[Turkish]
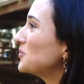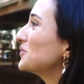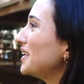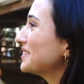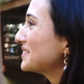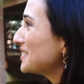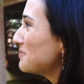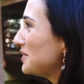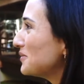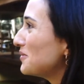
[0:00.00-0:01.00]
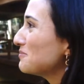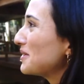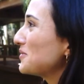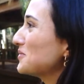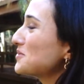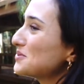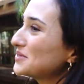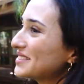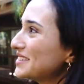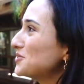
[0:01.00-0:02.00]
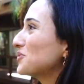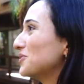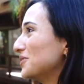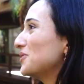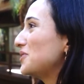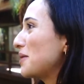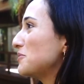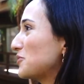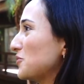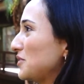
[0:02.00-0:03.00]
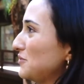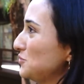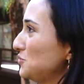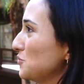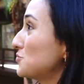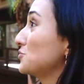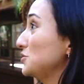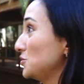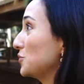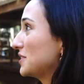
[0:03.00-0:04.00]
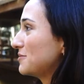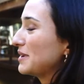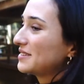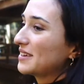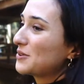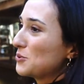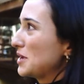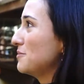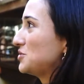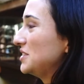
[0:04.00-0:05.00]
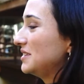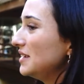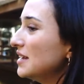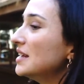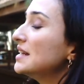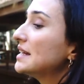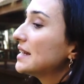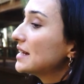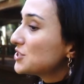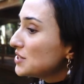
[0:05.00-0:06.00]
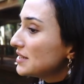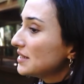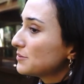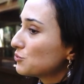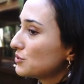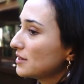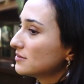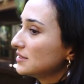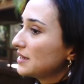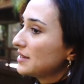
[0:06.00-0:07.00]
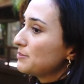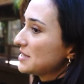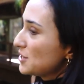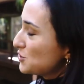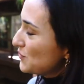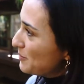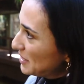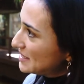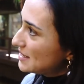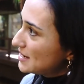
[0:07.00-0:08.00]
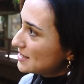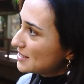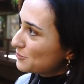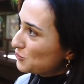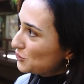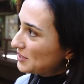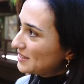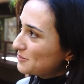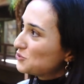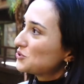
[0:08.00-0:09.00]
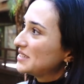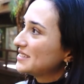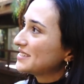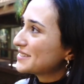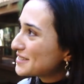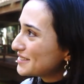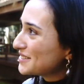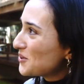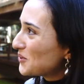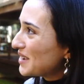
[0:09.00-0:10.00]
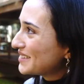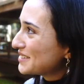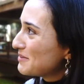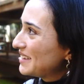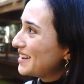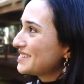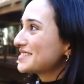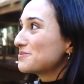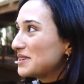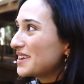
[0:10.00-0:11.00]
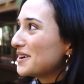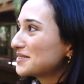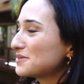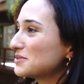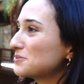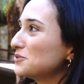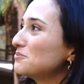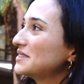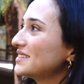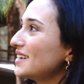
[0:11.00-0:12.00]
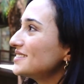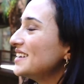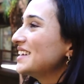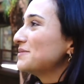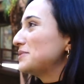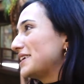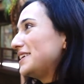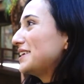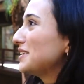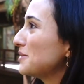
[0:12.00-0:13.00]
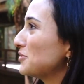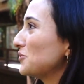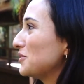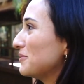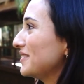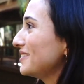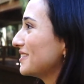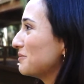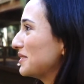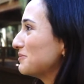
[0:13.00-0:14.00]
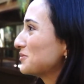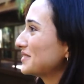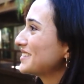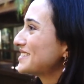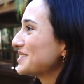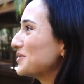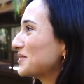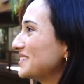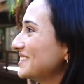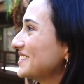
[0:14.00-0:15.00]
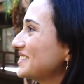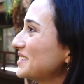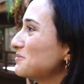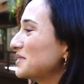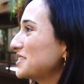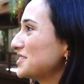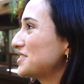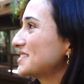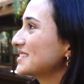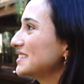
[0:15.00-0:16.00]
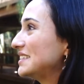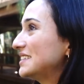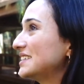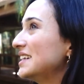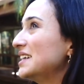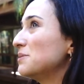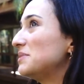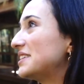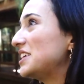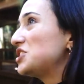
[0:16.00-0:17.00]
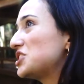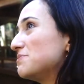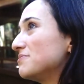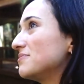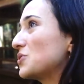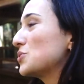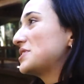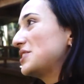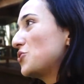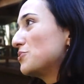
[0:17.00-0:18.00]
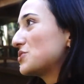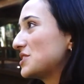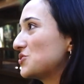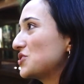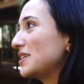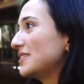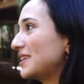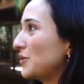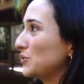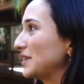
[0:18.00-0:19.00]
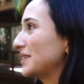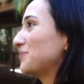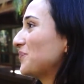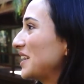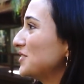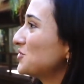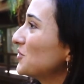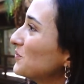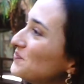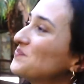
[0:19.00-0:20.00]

doğru anlatabiliyor olmak konusunda da çok e, önemli bir görev düşüyor. O süreci yönetmek de kolay bir şey değil. E, acentilere buradan ne mesaj vermek istersiniz bu noktada müşterilerine nasıl nasıl yönlendirmeliler, nasıl bilgi aktarımında bulunmalılar. Bir de yenileme dönemi tabii burada sigortalıların da bakış açısı e, bir değişim gösteriyor mu sizce? Ne yönde gelişiyor?